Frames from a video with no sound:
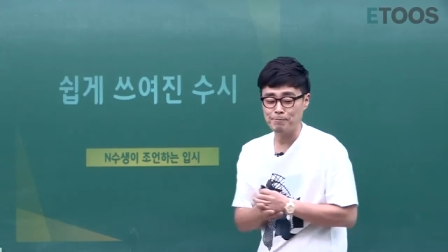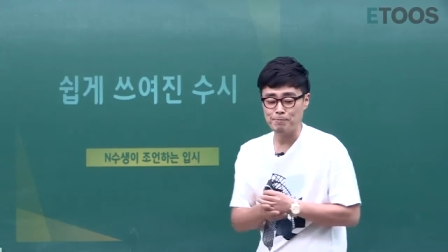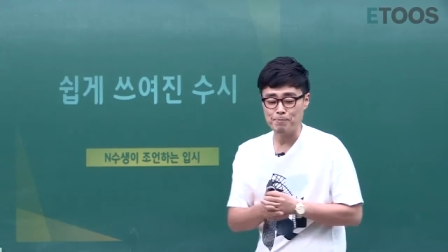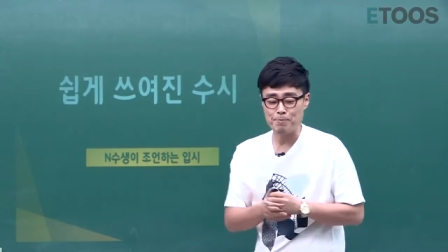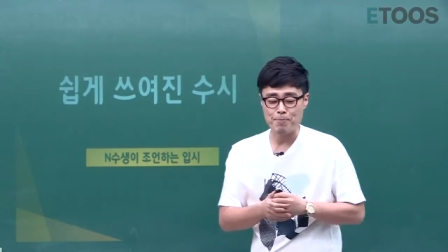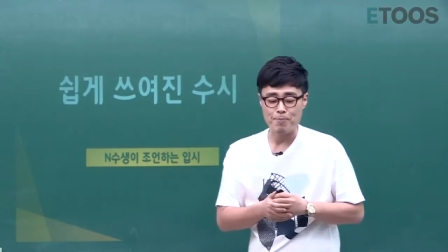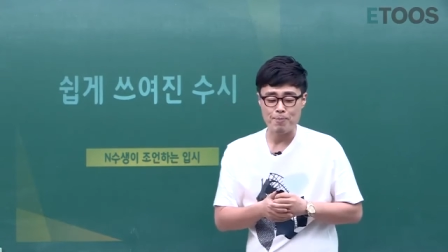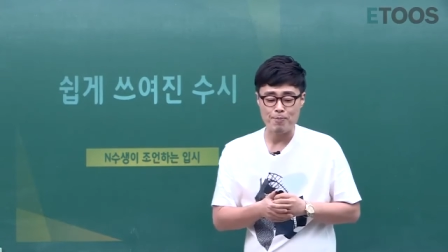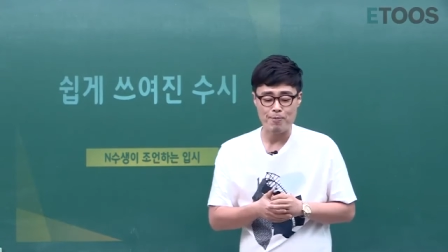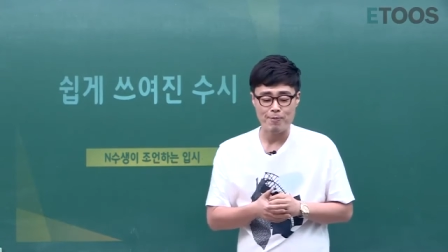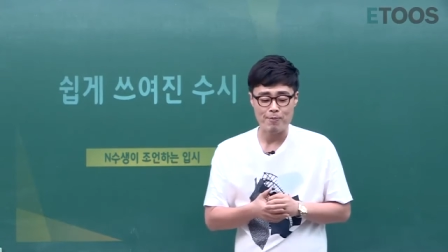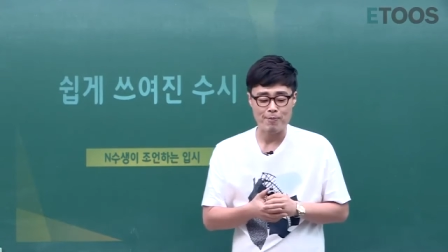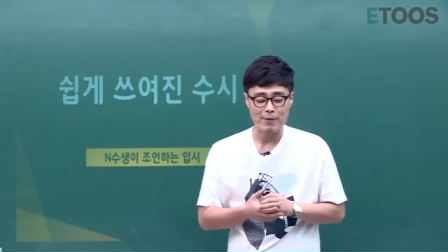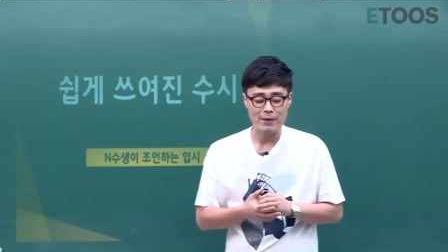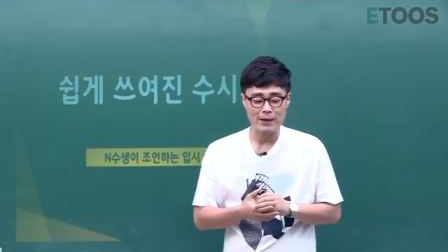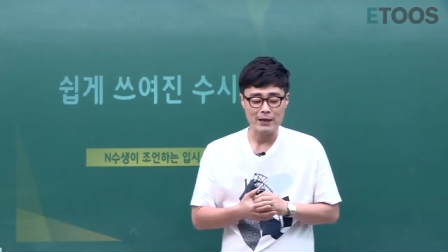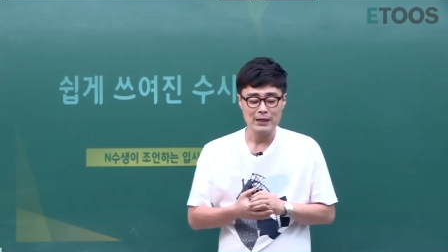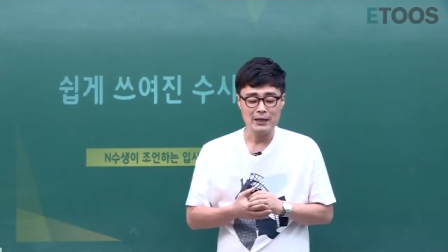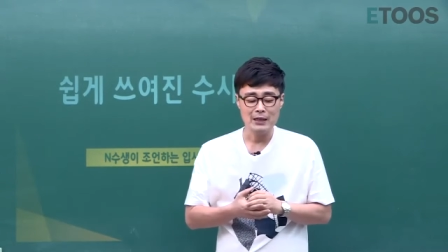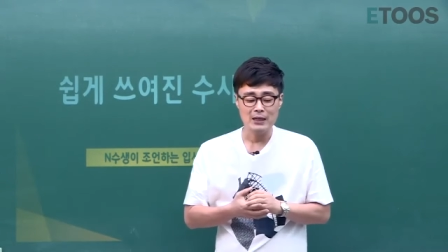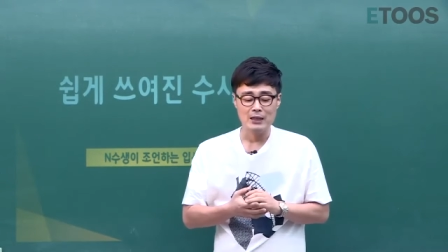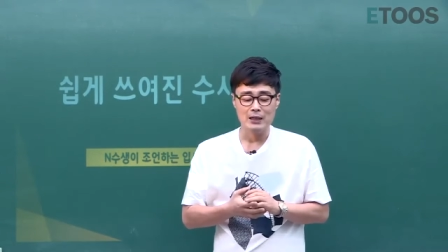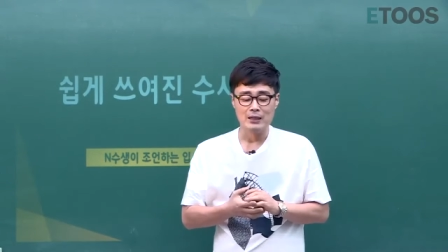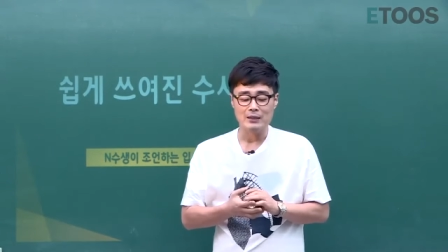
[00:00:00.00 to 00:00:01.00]
음,
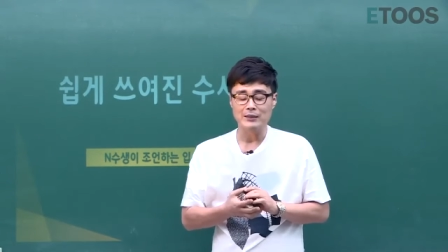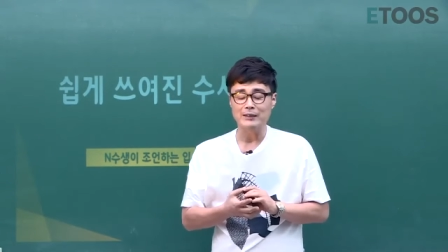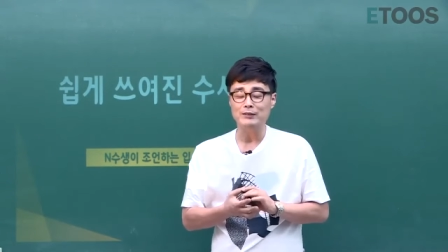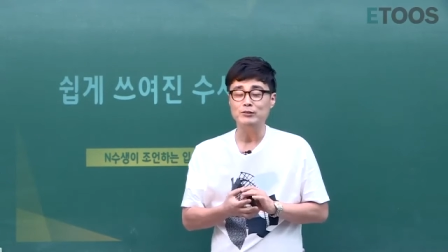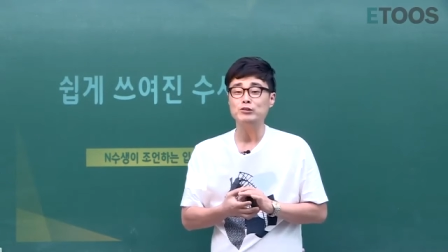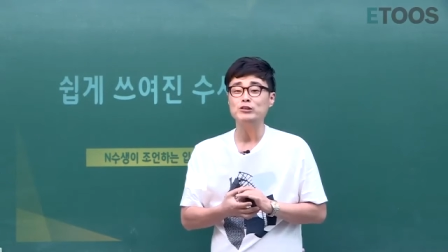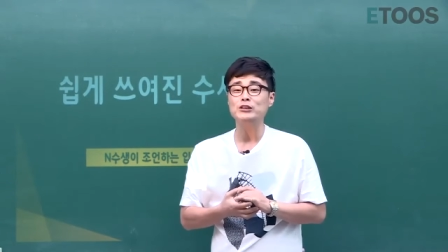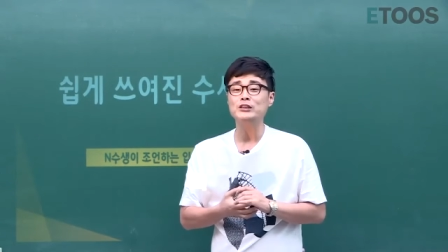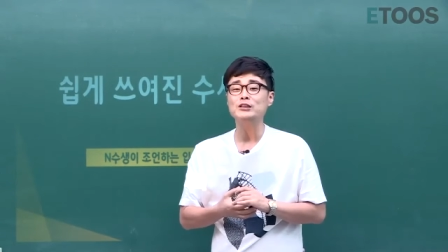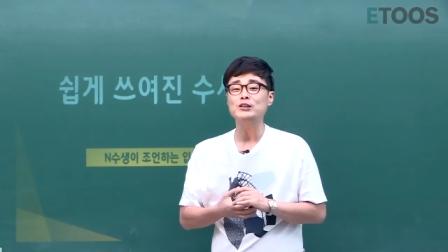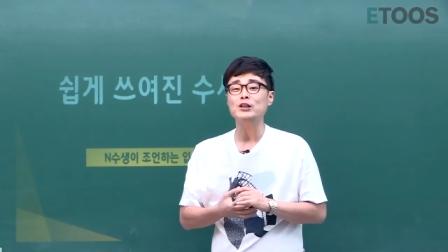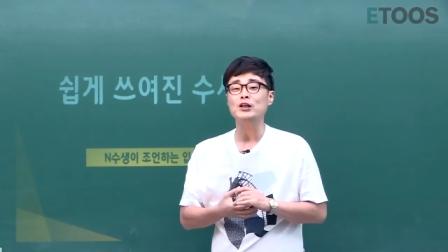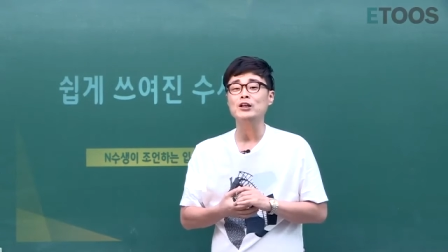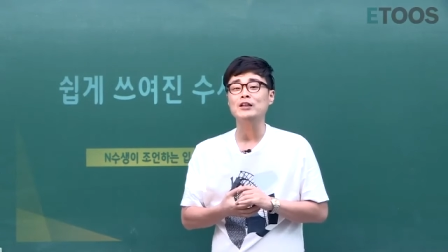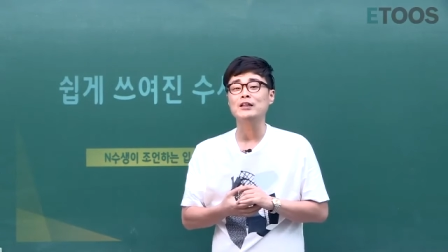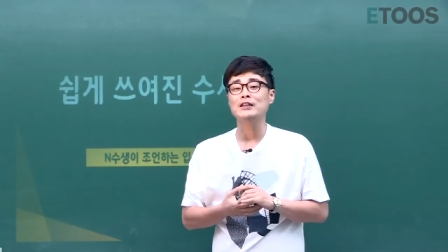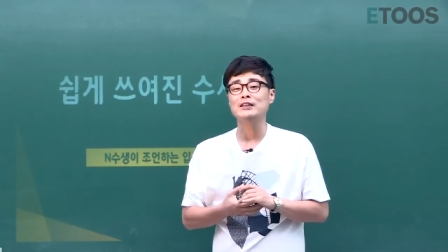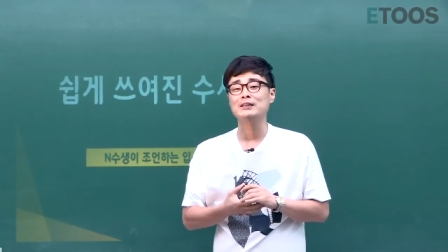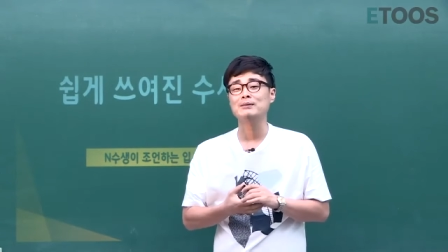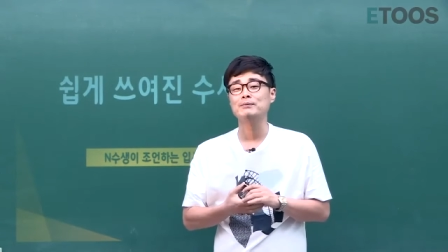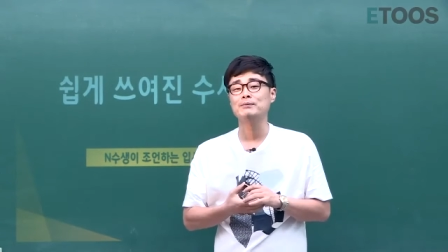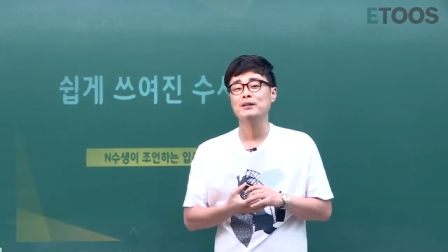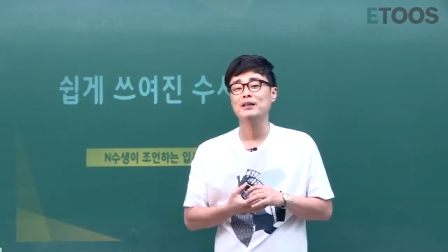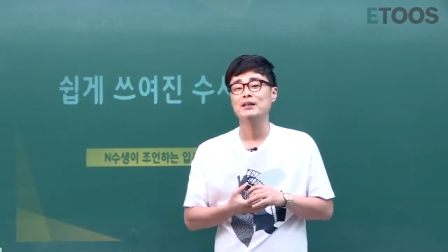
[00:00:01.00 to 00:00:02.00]
이제 수시
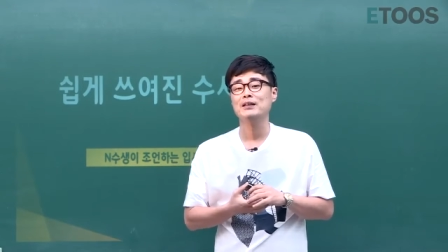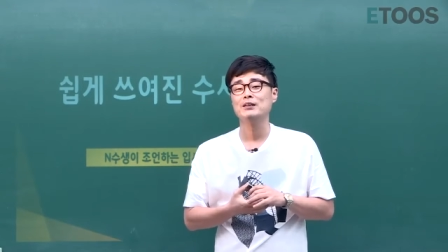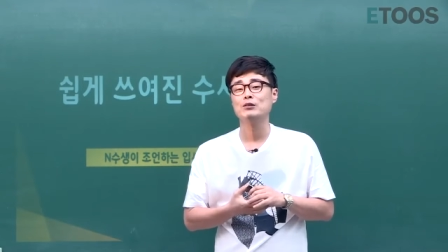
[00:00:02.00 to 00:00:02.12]
처리됐습니다.